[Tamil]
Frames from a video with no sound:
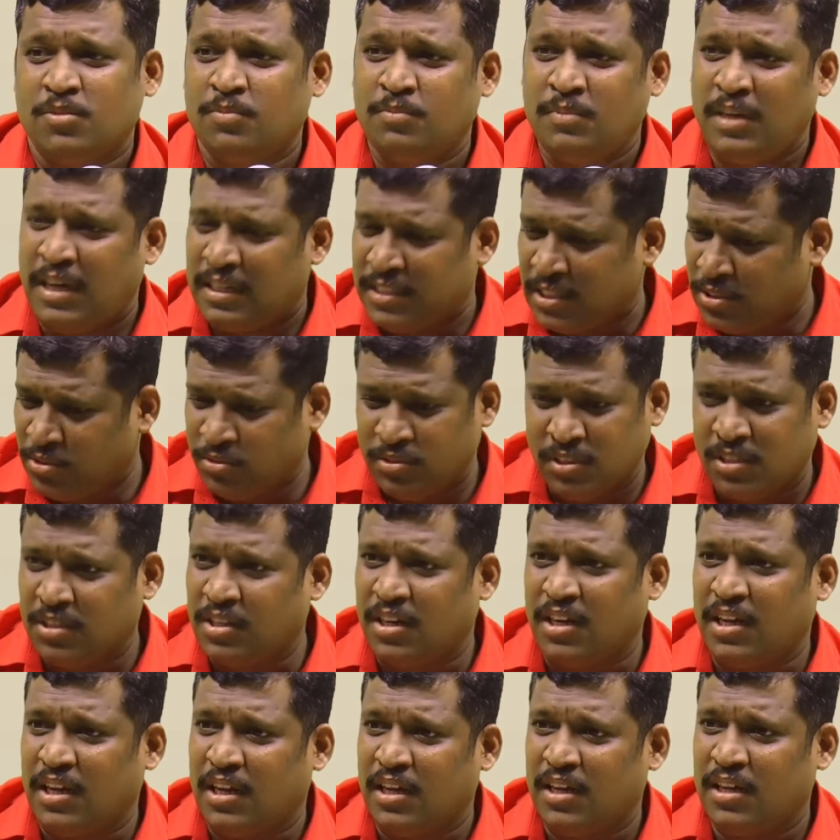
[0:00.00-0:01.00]
சும்மா அதை
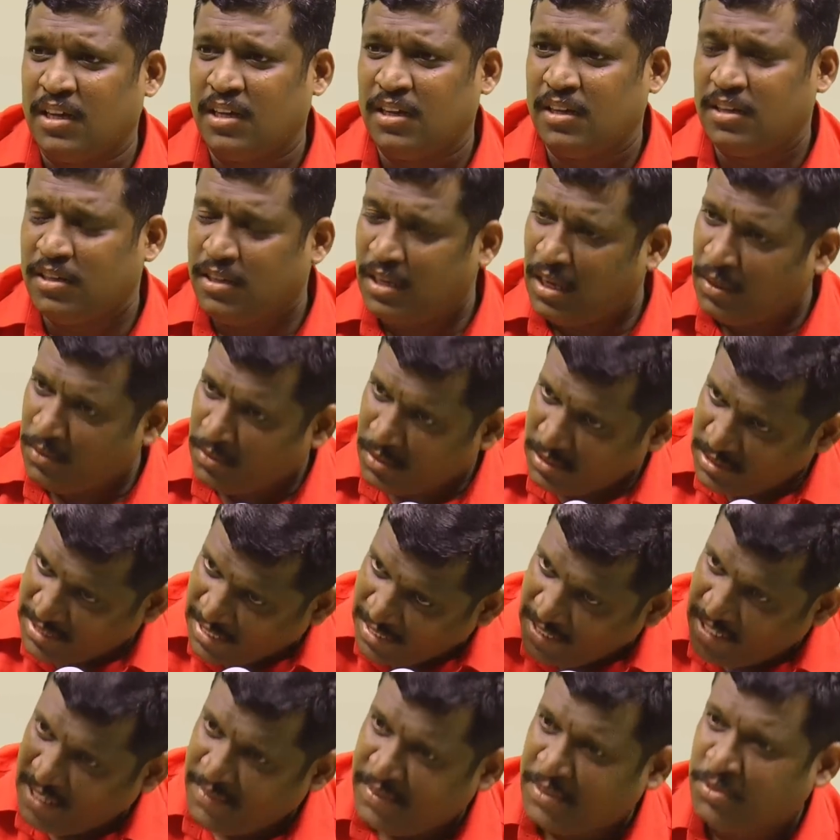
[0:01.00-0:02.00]
சுற்றுறதில்ல அவர்
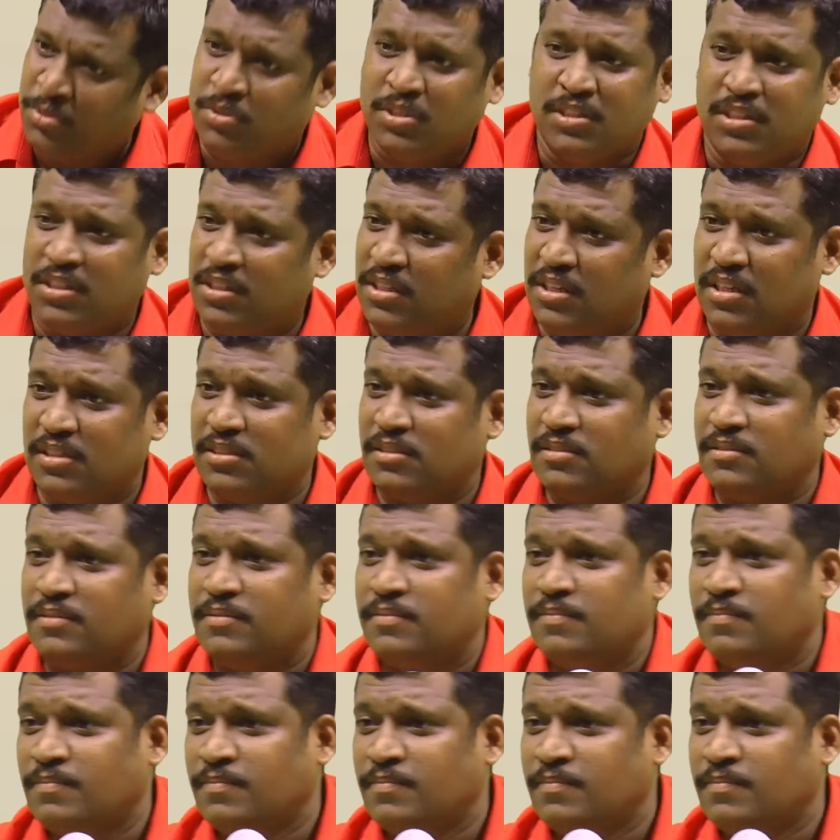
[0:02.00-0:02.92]
சென்னையவே சுற்றிட்டு இருக்கிறாரு